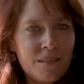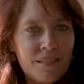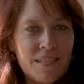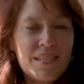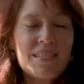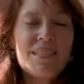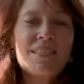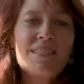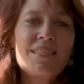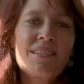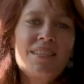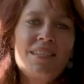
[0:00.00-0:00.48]

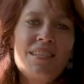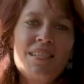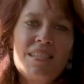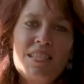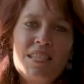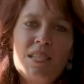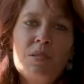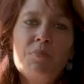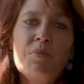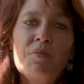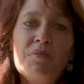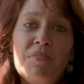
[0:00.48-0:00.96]
Das
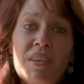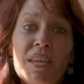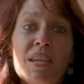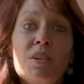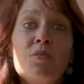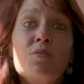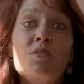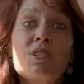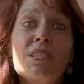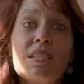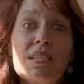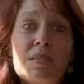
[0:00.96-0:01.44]
ist die
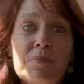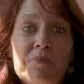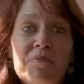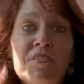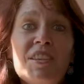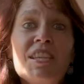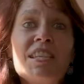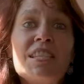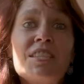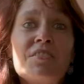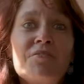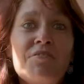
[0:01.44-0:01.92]
Bewegung des
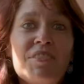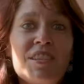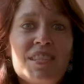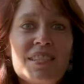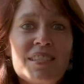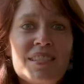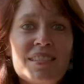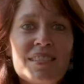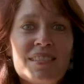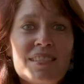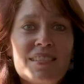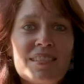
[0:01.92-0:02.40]

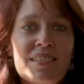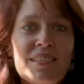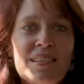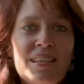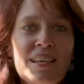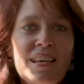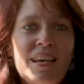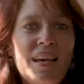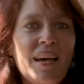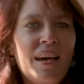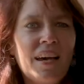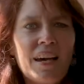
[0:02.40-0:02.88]
Pfingstfestes.
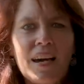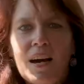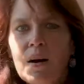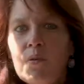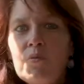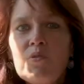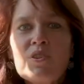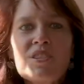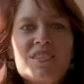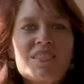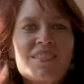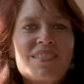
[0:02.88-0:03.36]

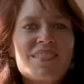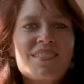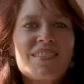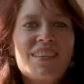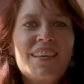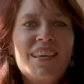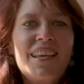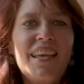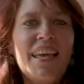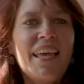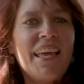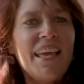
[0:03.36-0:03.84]
Raus.
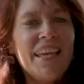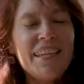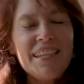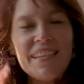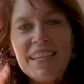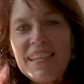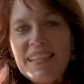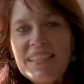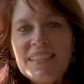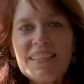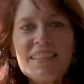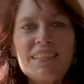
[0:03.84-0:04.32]

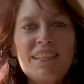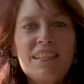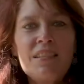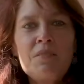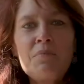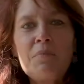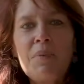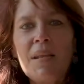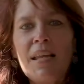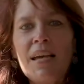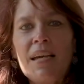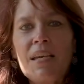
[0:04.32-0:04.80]
Nicht
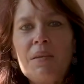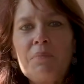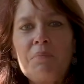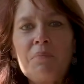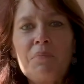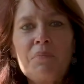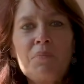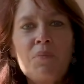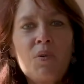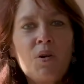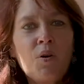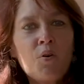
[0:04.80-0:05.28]
drin
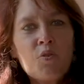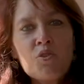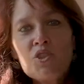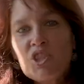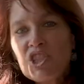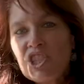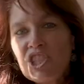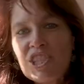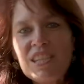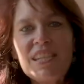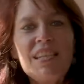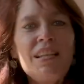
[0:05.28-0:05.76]
bleiben
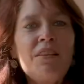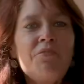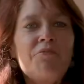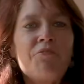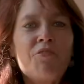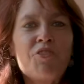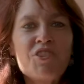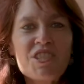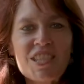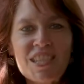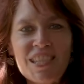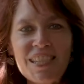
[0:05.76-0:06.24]
und still
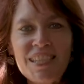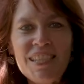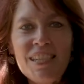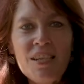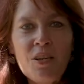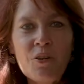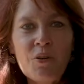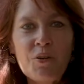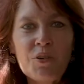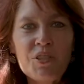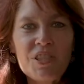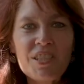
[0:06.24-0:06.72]
vor sich
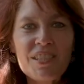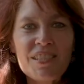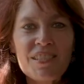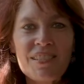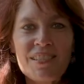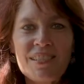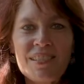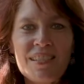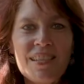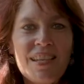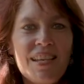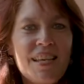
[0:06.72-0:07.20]
hin
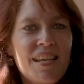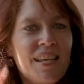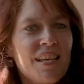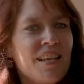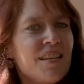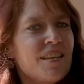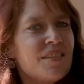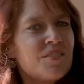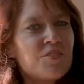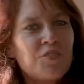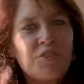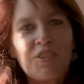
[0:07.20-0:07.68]
leuchten,
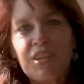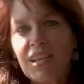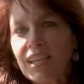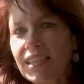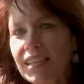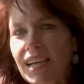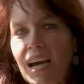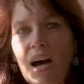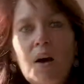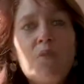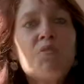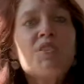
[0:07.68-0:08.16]

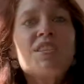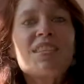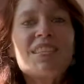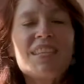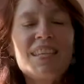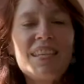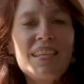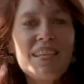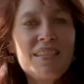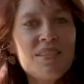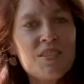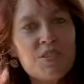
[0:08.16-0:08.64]
sondern
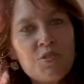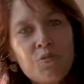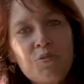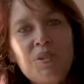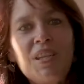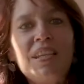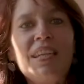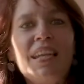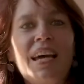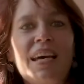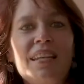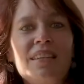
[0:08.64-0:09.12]
rausgehen zu
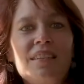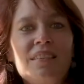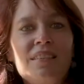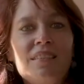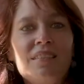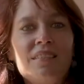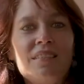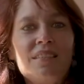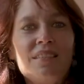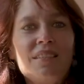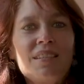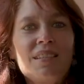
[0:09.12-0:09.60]
den
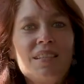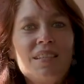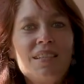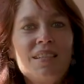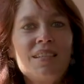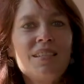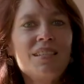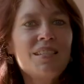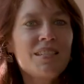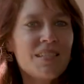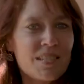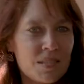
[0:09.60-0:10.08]
anderen.
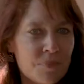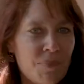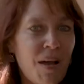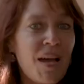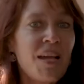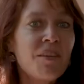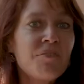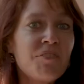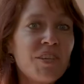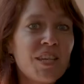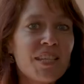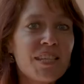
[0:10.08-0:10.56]
Das
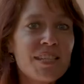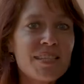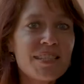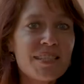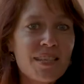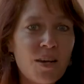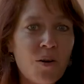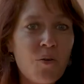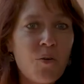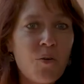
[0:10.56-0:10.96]
machen wir jetzt